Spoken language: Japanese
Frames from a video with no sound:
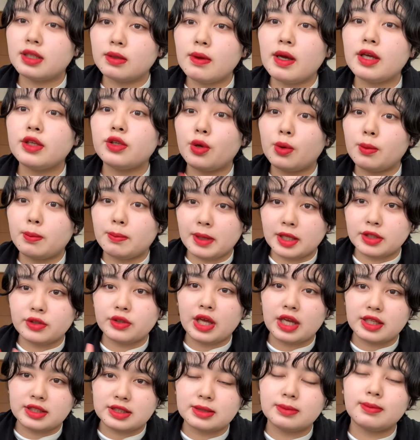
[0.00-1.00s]
は4番と
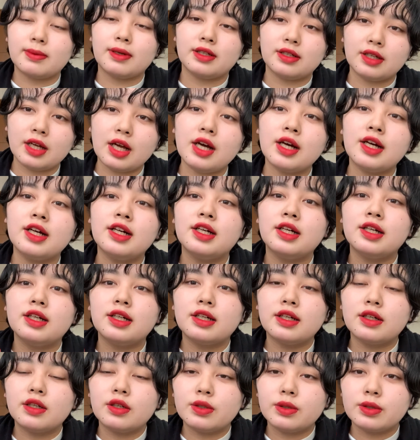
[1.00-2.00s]
8番が
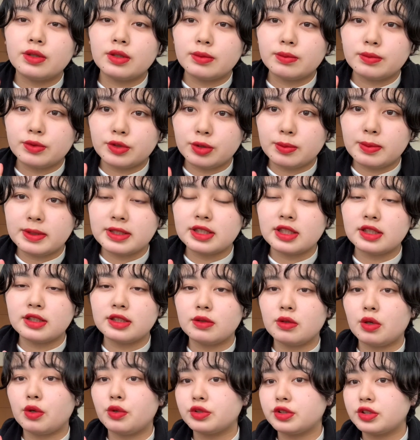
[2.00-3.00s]
ブルベさん
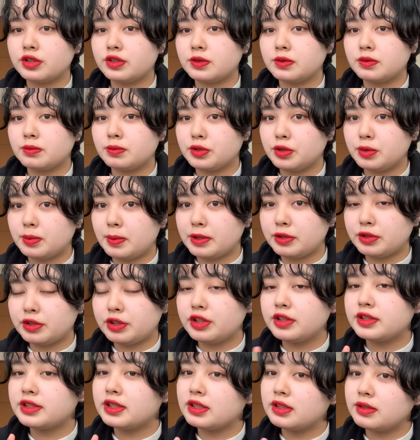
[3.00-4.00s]
にはおすすブルベ
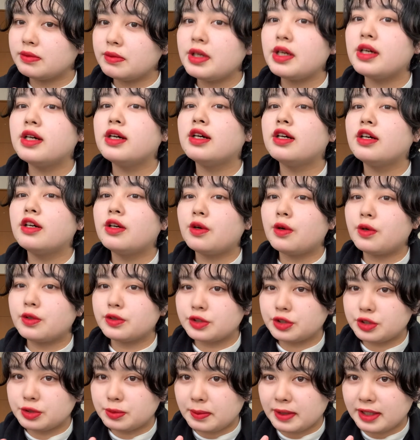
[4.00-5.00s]
冬さんにはお
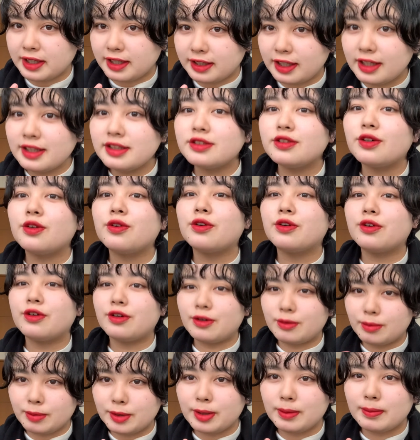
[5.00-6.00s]
すすめかなと
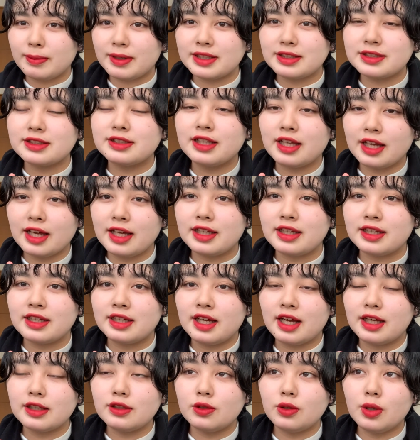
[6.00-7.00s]
思いますはい
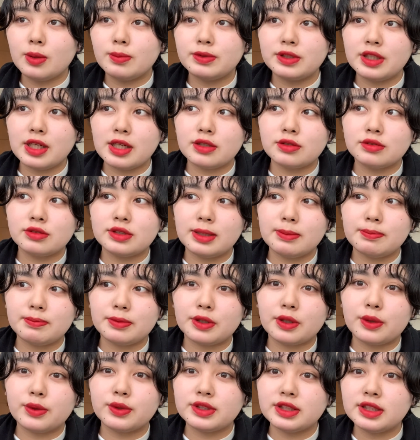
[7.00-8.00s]
あとはブラウンリップ
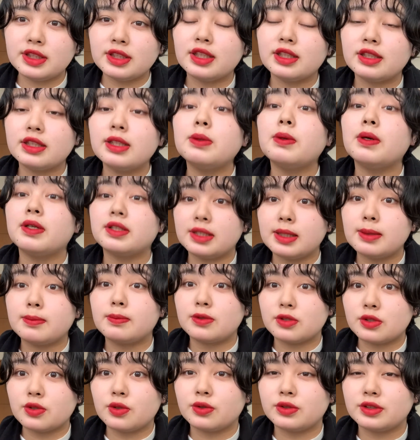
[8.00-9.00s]
が欲しい方は
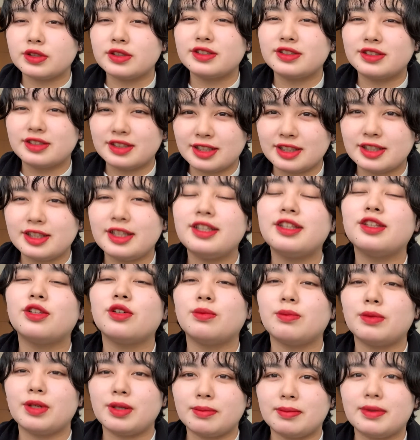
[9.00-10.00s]
ディープソールいいと
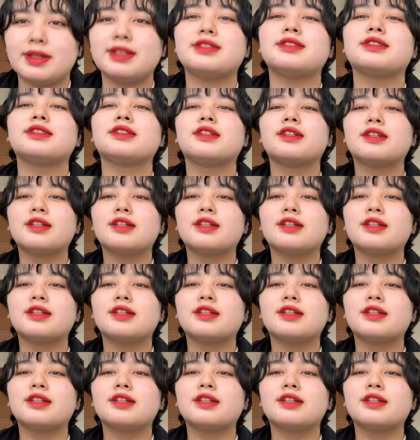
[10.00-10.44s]
思います